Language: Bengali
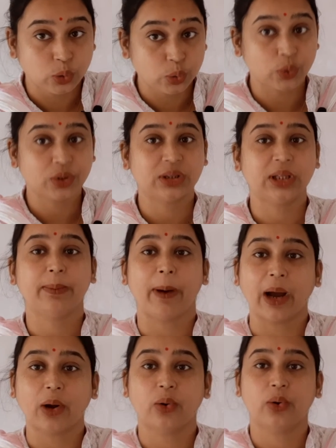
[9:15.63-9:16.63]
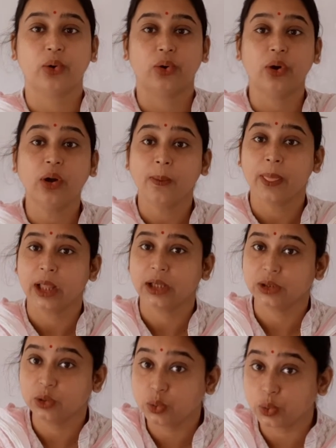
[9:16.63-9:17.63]
যুক্তিবাক্য হলো
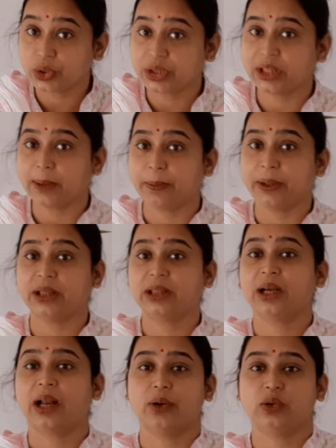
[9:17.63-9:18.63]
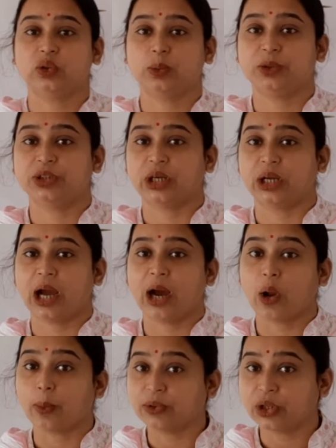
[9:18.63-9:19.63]
যুক্তিবিদ্যার আলোচ্য বিষয়
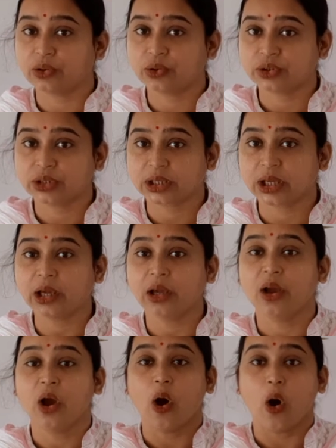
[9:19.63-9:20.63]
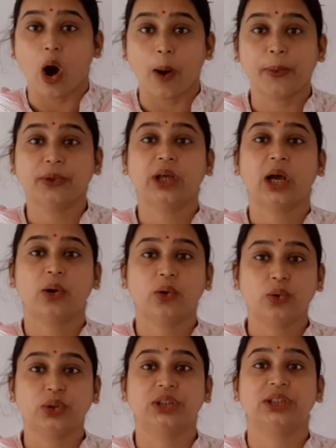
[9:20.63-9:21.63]
আর অবধারণ হচ্ছে কি অবধারণ
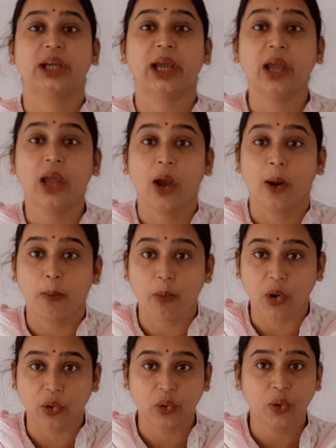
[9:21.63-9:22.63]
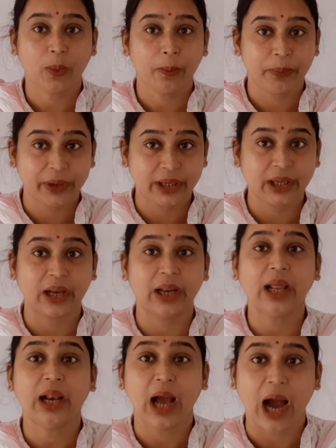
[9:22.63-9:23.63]
হচ্ছে
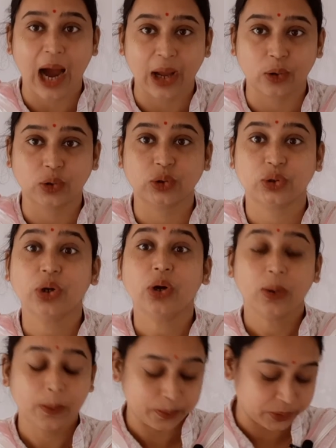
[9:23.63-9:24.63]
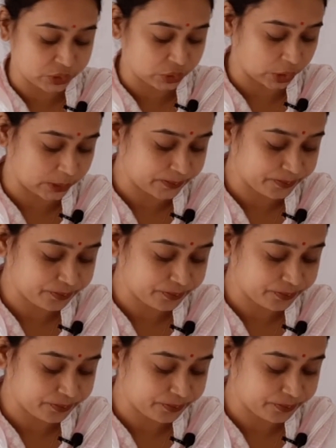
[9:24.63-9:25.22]
মনোবিজ্ঞানের আলোচ্য বিষয়